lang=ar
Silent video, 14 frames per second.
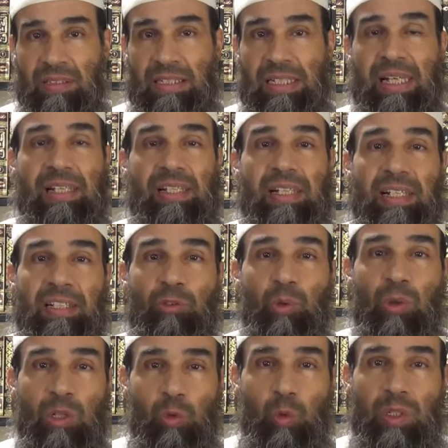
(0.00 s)
لأنها
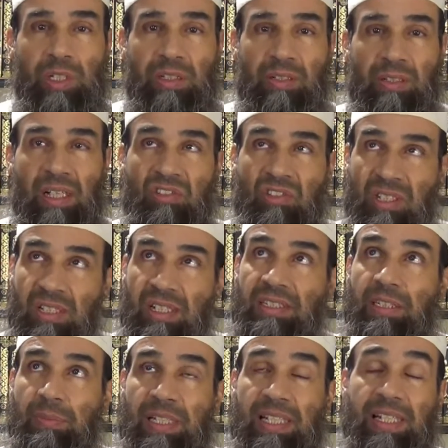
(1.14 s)
تقوي الصلة
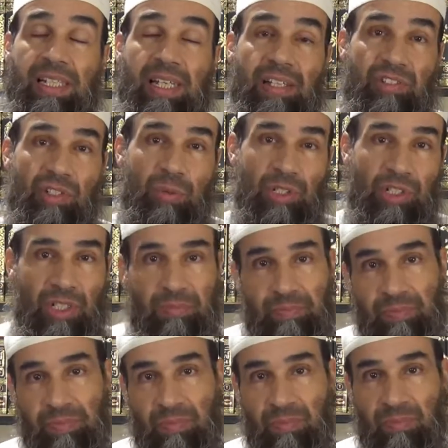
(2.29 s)
بالله عز وجل
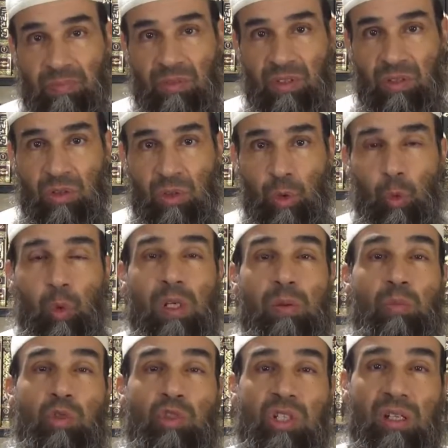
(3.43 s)

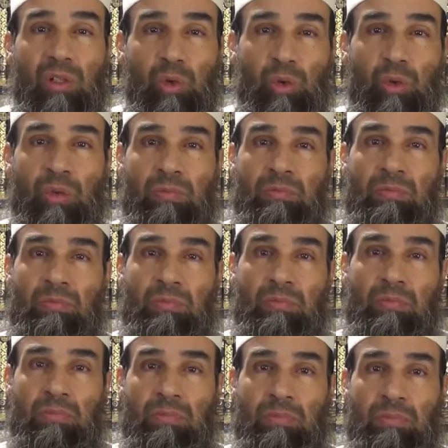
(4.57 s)
والمصلون
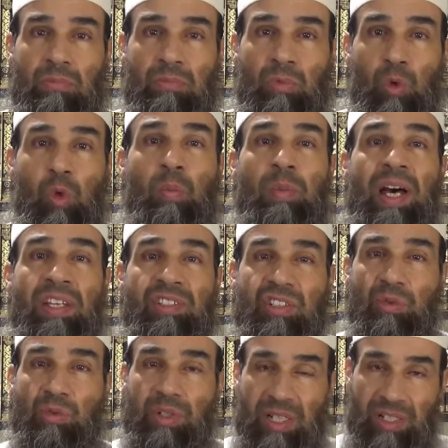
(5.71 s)
هم
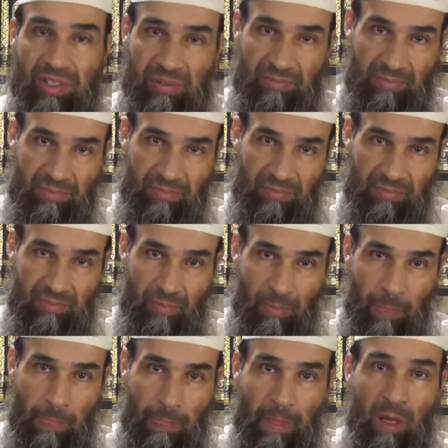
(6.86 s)
أحسن الناس
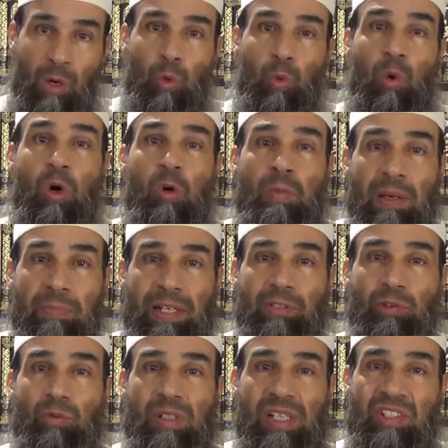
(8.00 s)
وهم
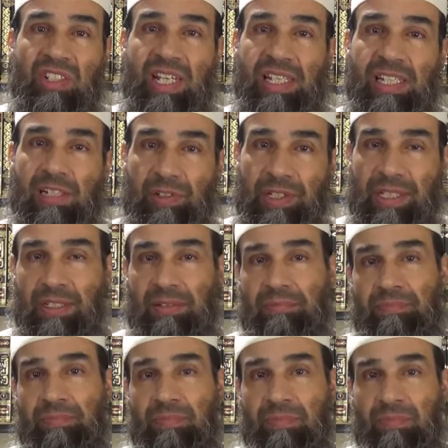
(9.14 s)
أبعد الناس عن الفتن
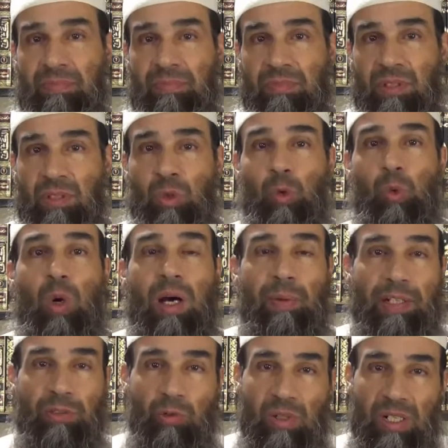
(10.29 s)

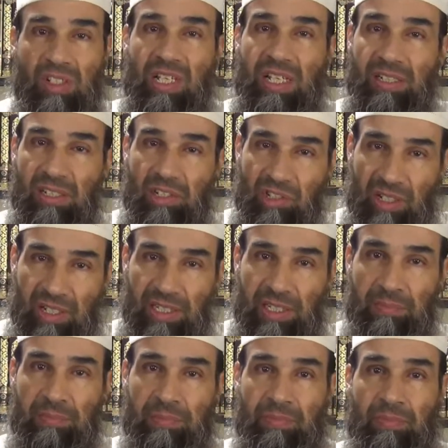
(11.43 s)
وابعد الناس عن
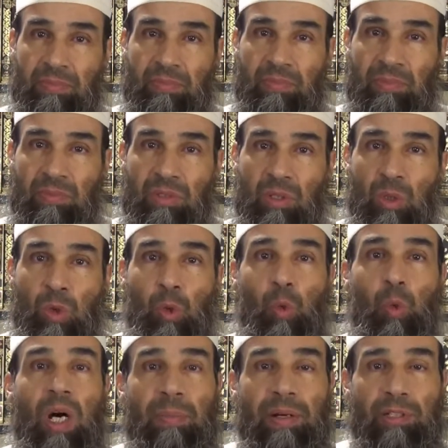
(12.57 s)
الجرائم
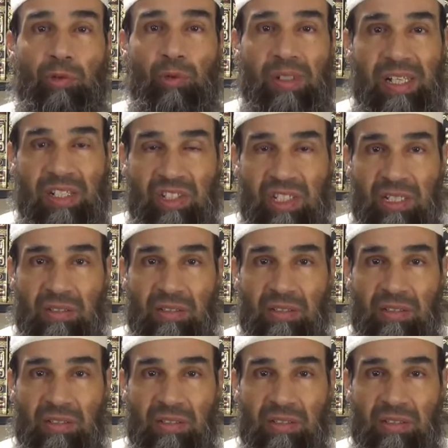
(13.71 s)
وابعد الناس